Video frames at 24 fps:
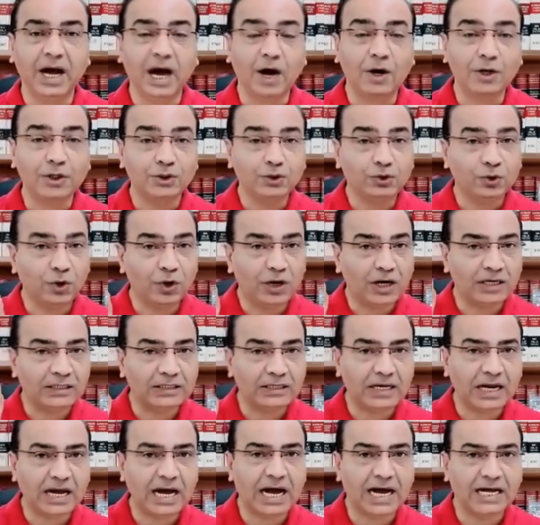और जो
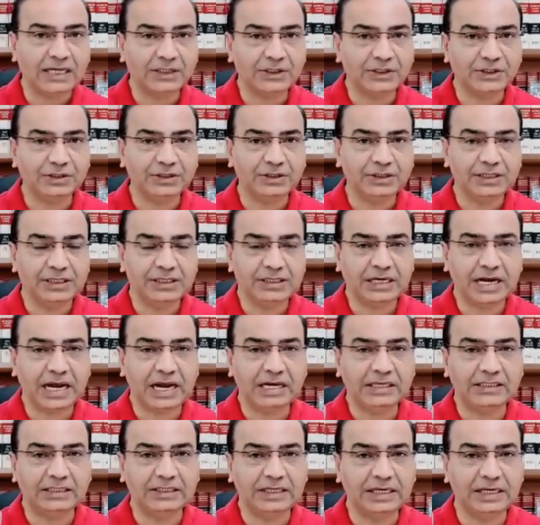खतरा आज
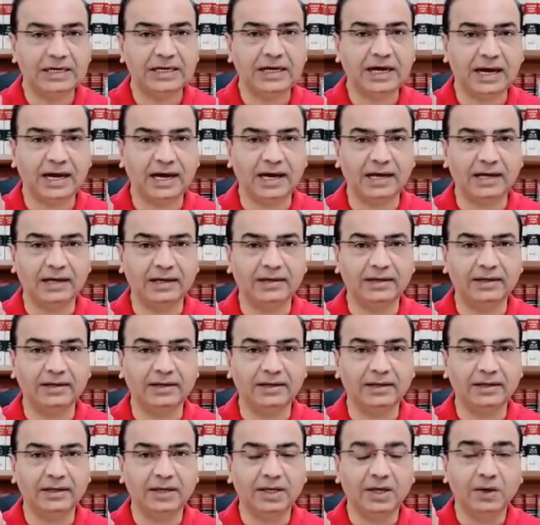इसराइल झेल रहा है
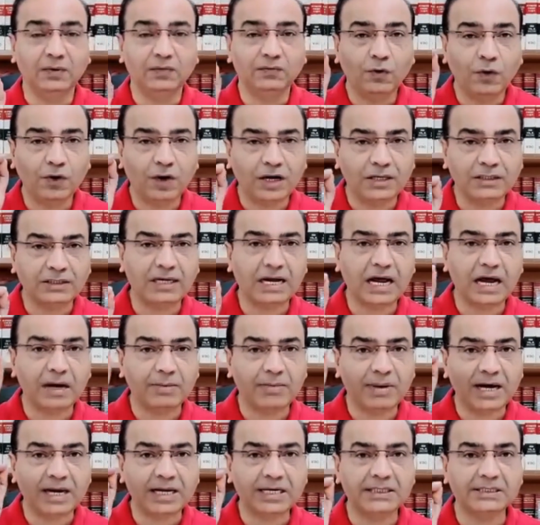वो खतरा
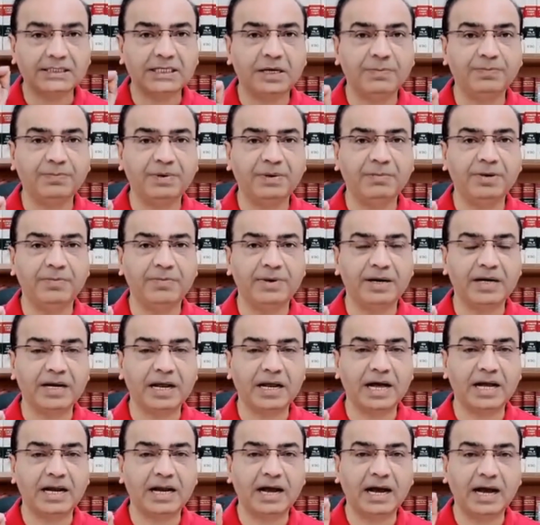हमारे सर पर भी मर
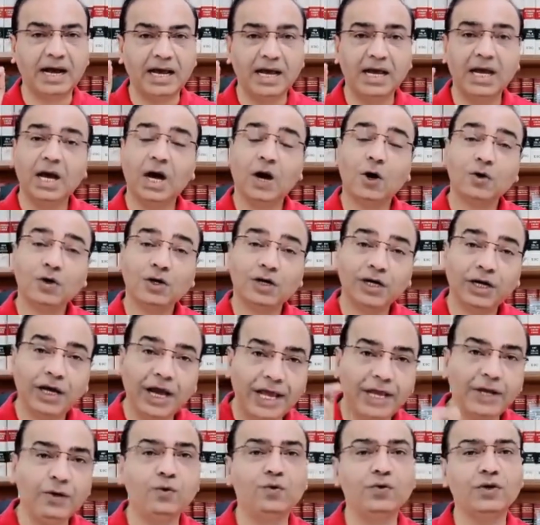रहा है और
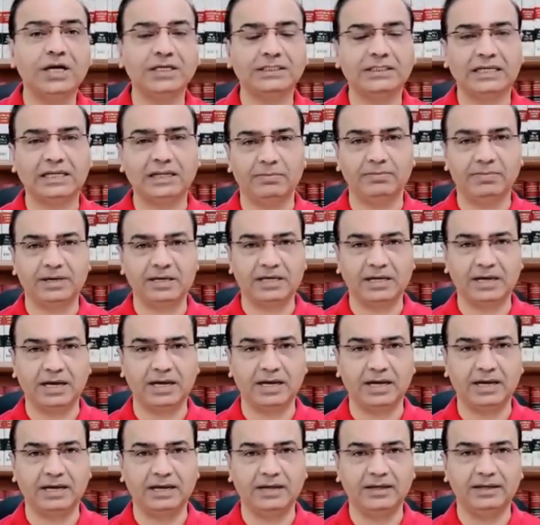कई गुना ज्यादा मर रहा
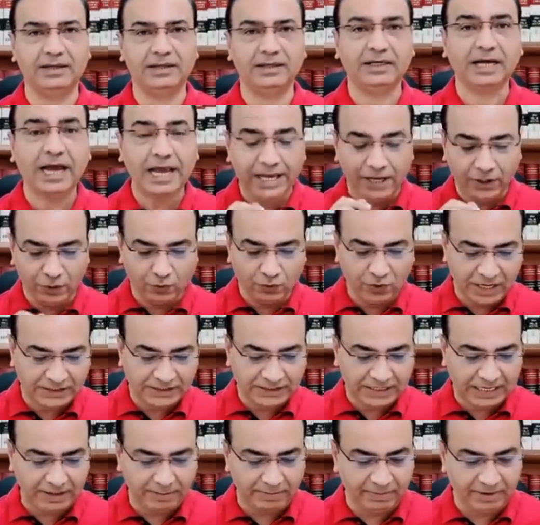है कई गुना
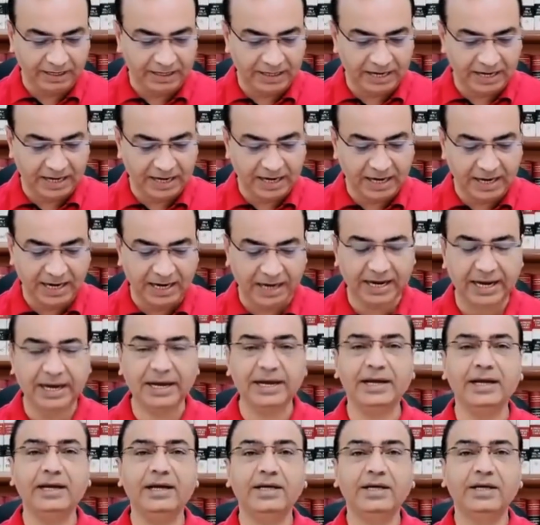ज्यादा मर रहा है
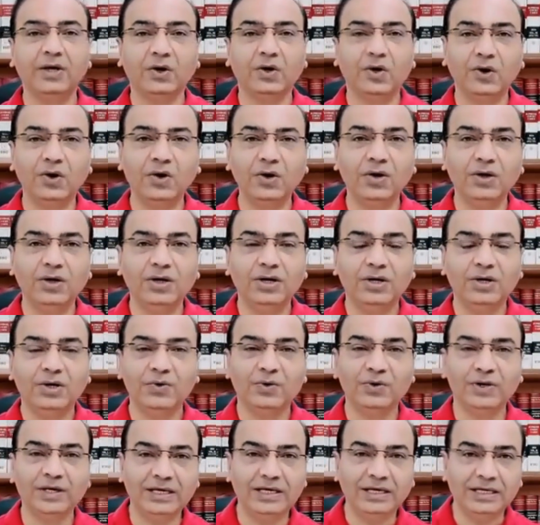क्यों
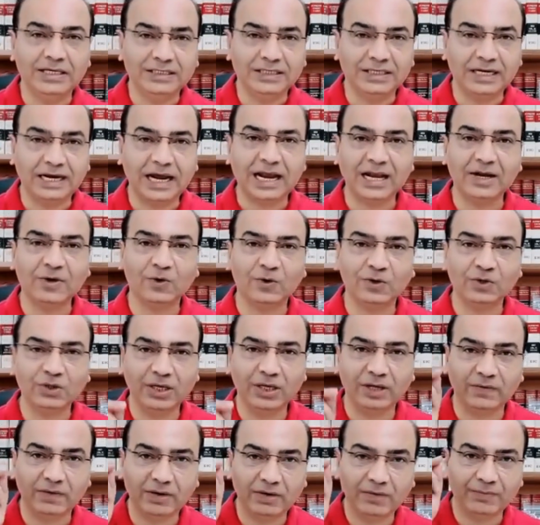क्योंकि इसराइल को तो
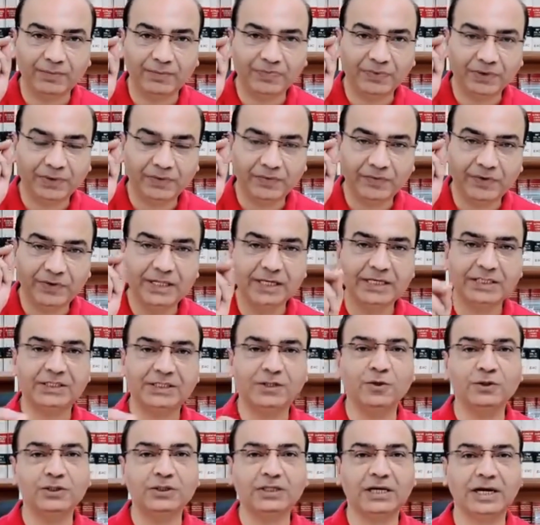केवल
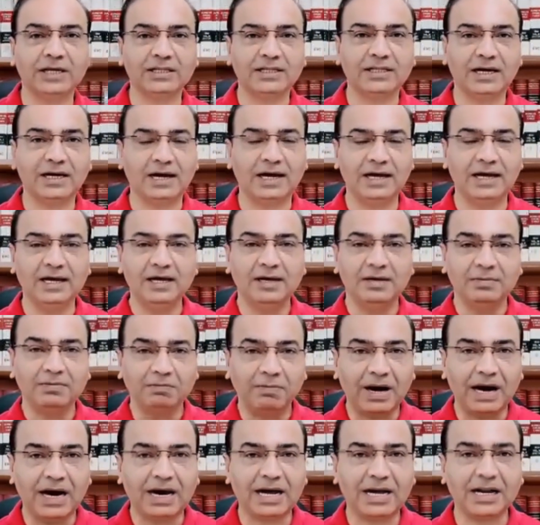विदेशियों से खतरा है
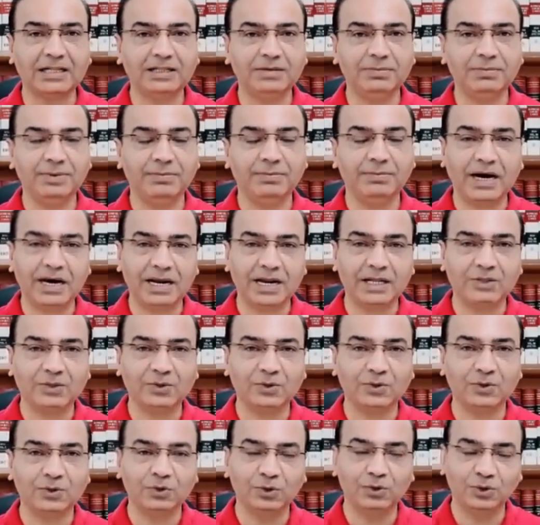भारत में भारत
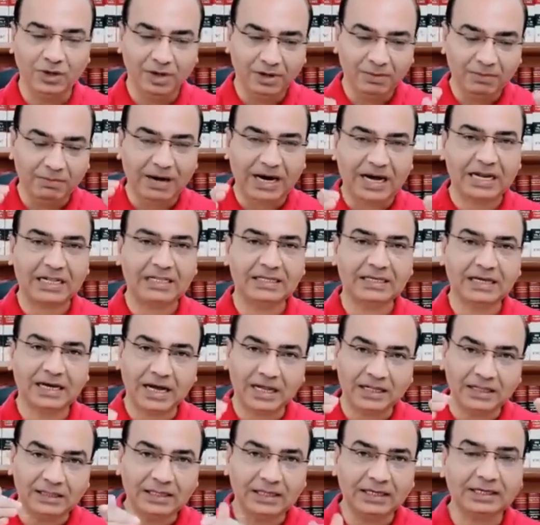को तो भारत के
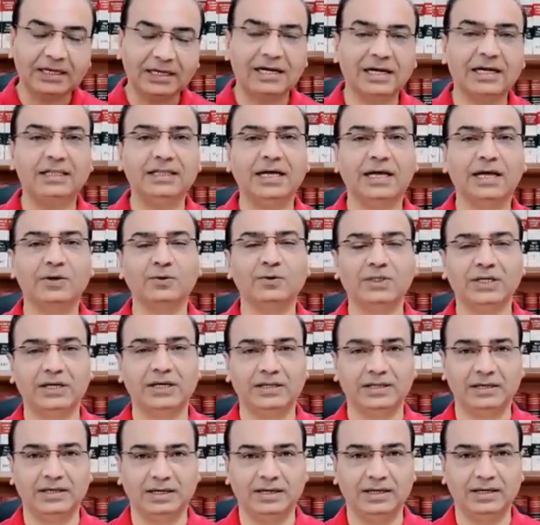अंदर के गद्दारों से
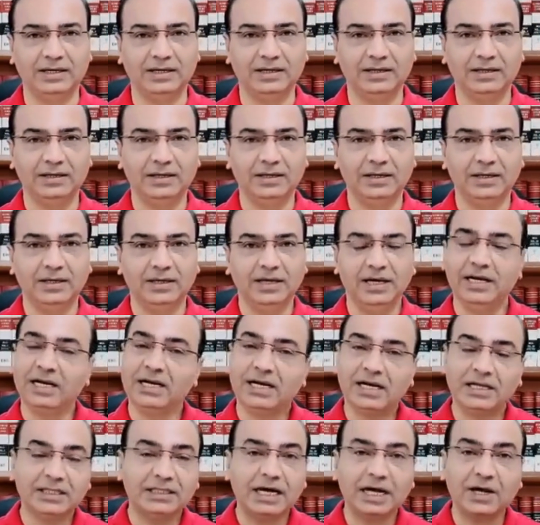खतरा है इन
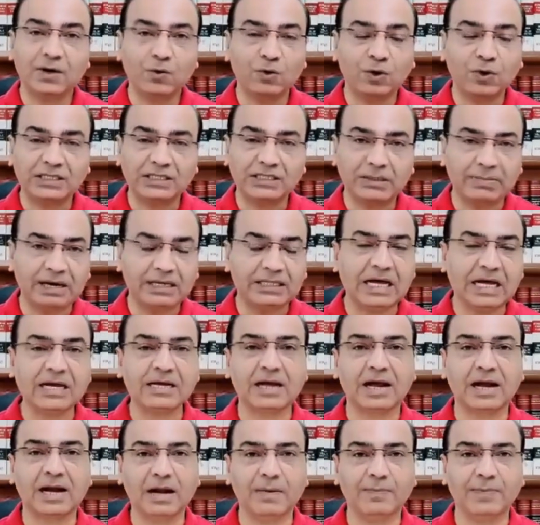गद्दारों का समाधान
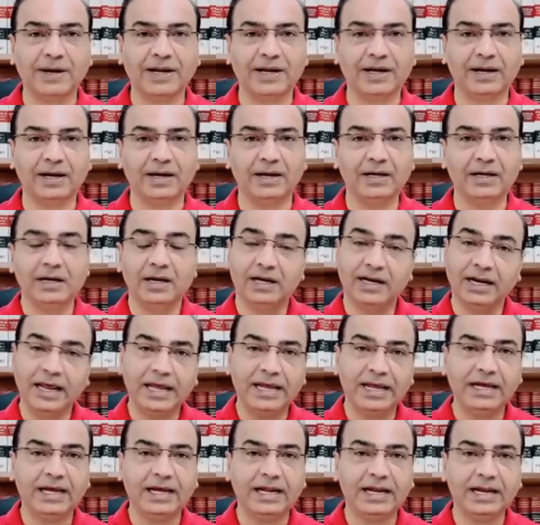करना पड़ेगा
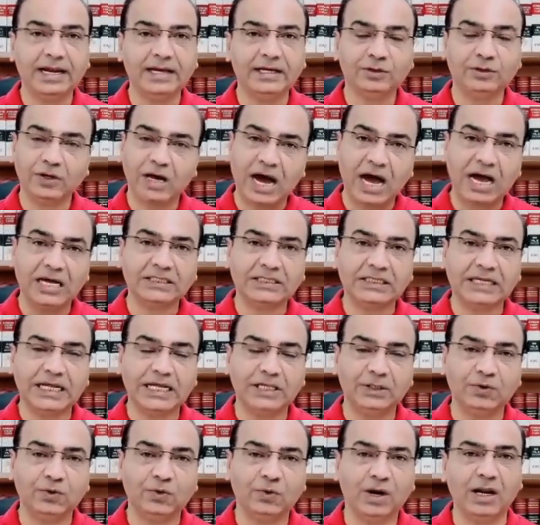नहीं करेंगे तो आज नहीं
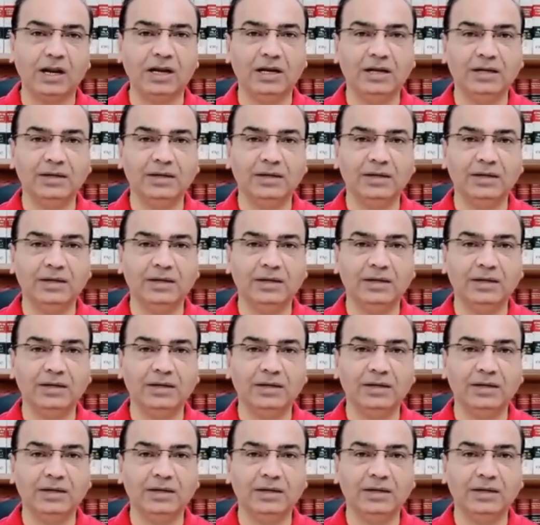तो कल